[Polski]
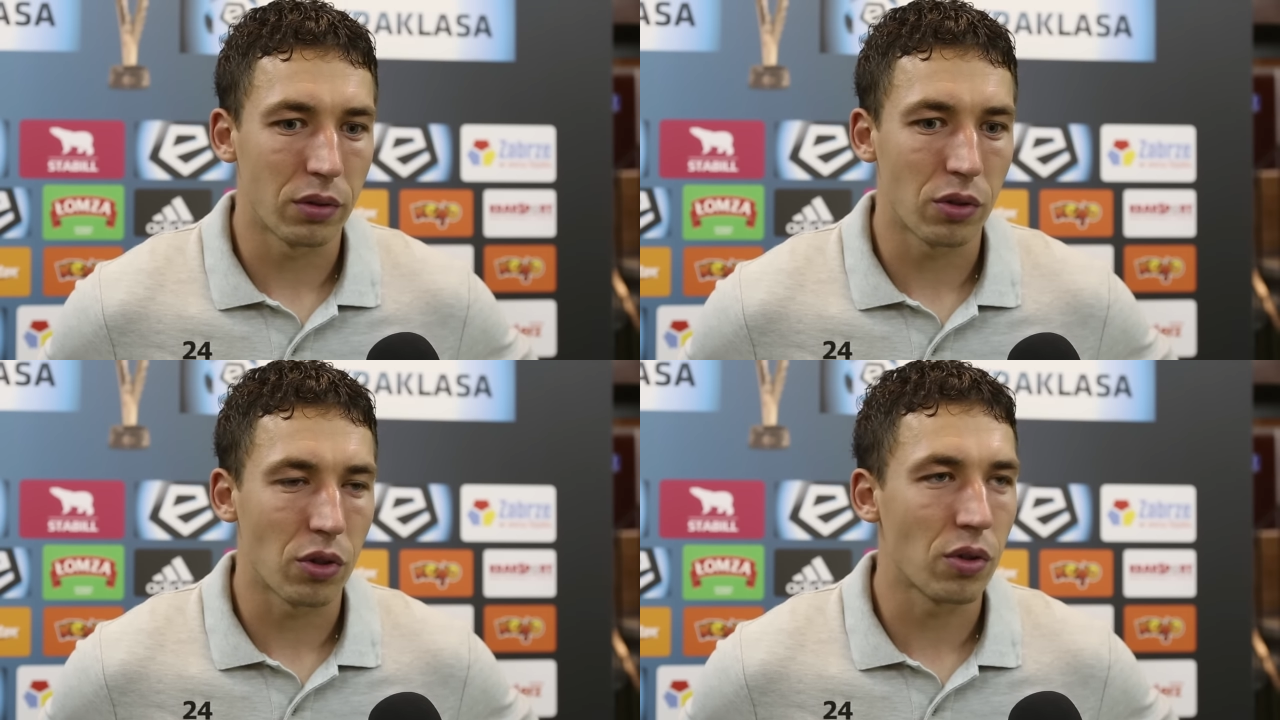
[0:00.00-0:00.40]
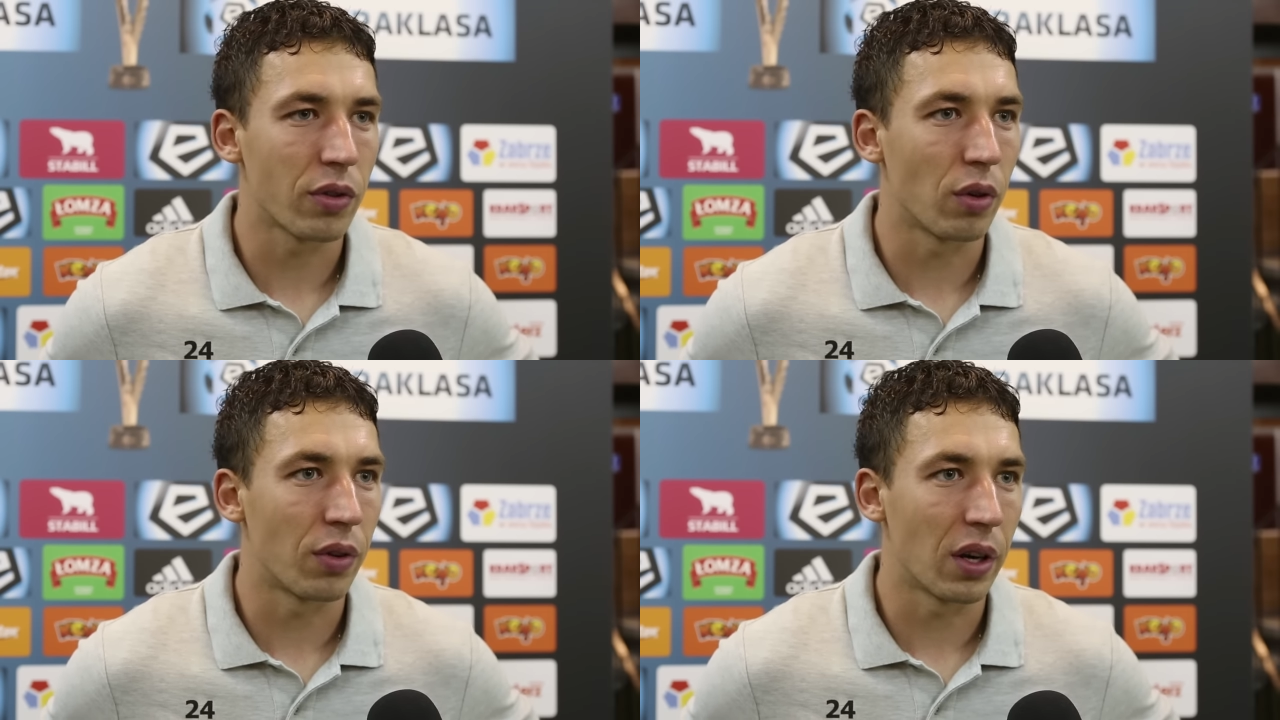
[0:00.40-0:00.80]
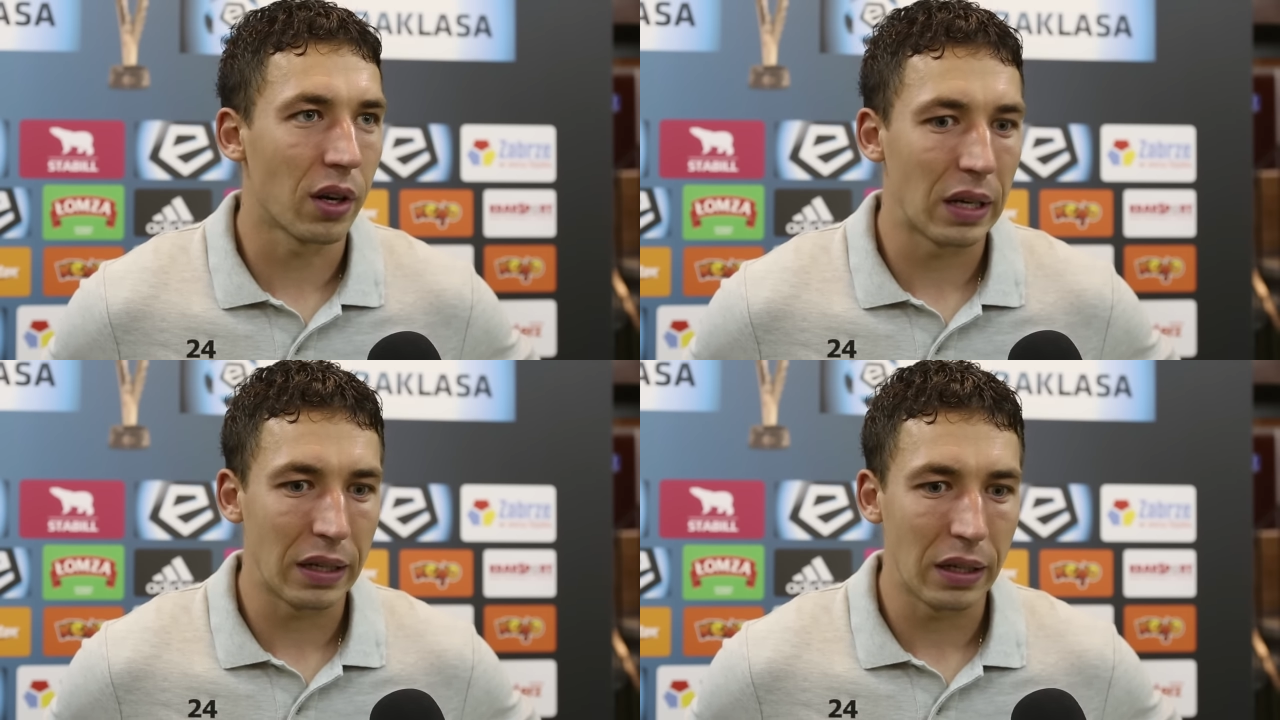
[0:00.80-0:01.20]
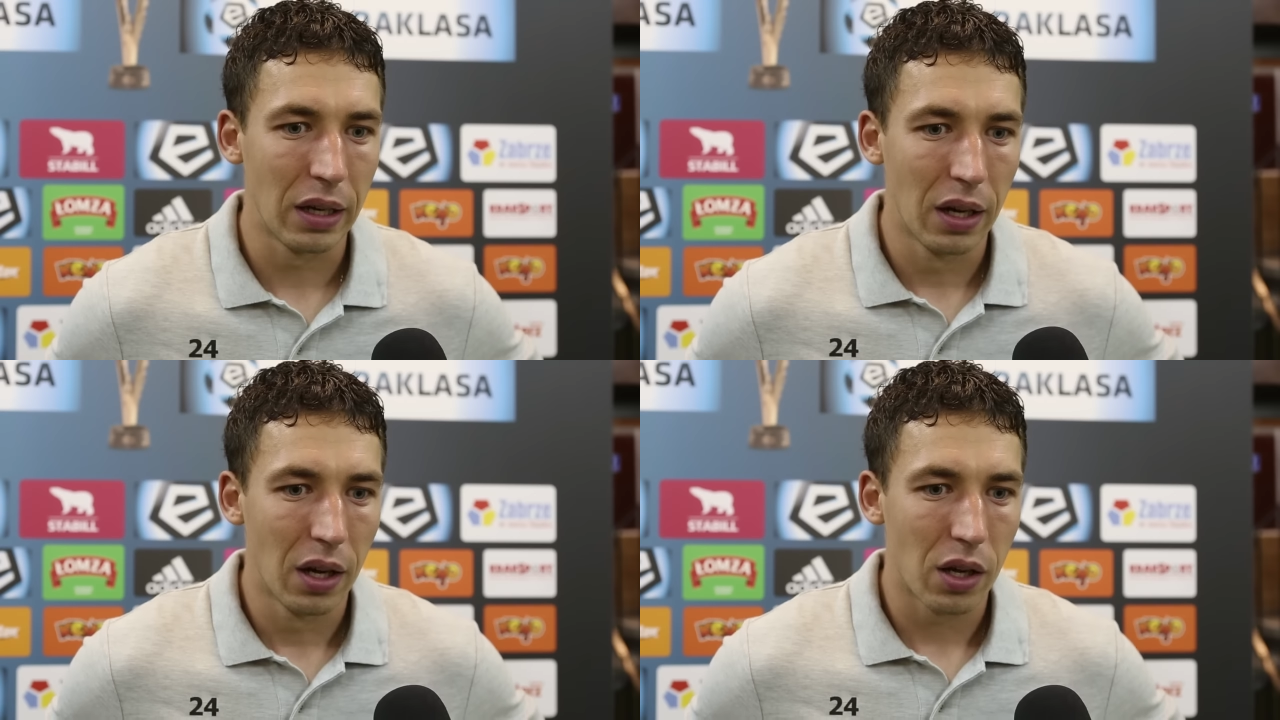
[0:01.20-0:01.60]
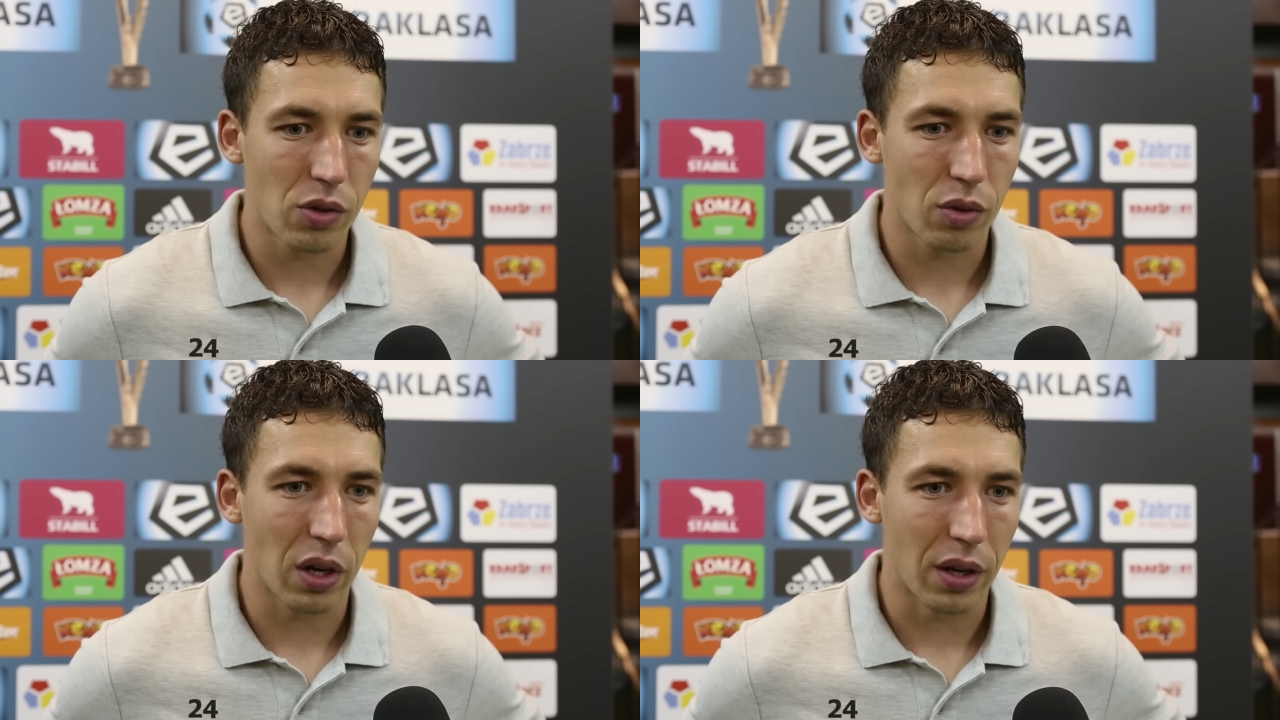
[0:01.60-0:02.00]
George dostał w rękę i
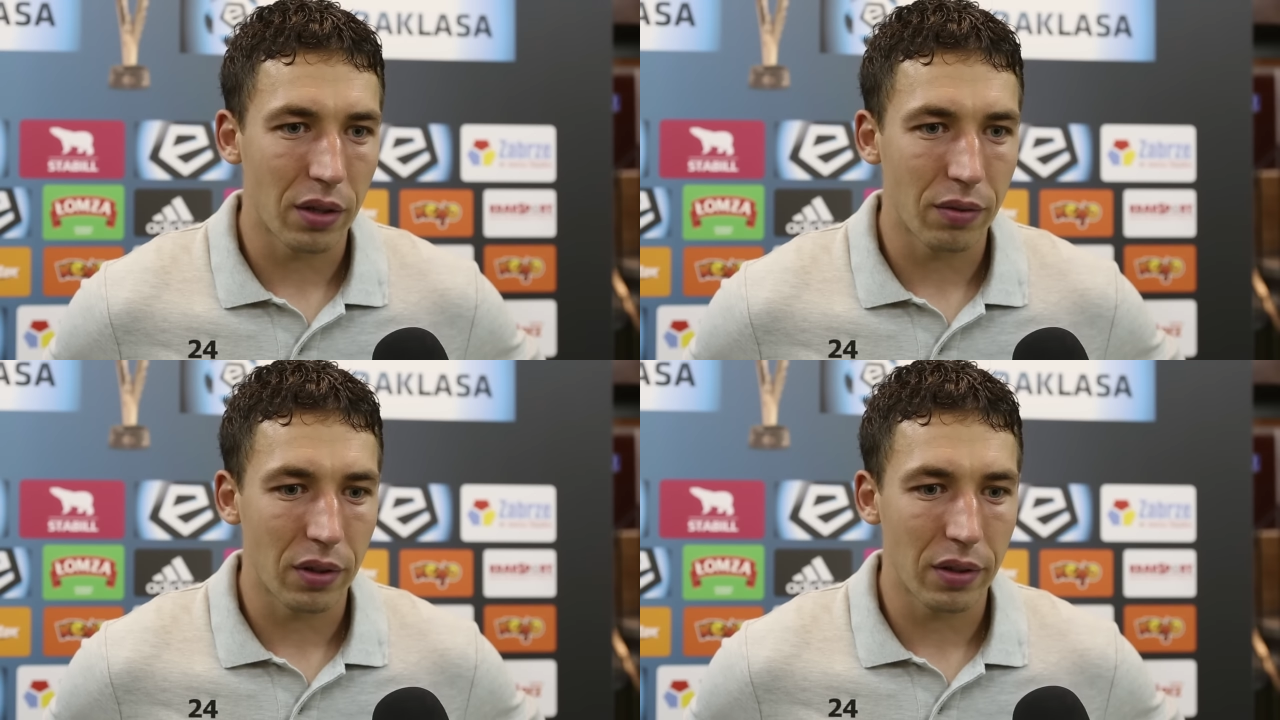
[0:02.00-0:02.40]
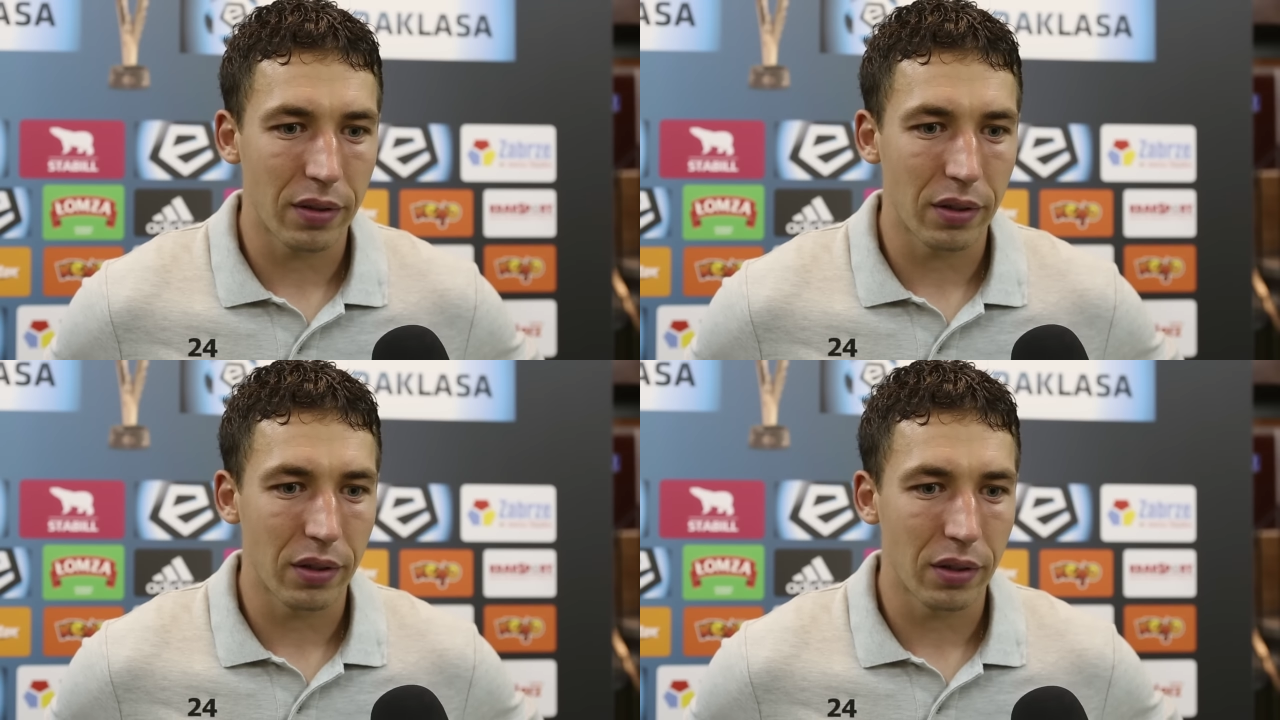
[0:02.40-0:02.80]
rzut karny, więc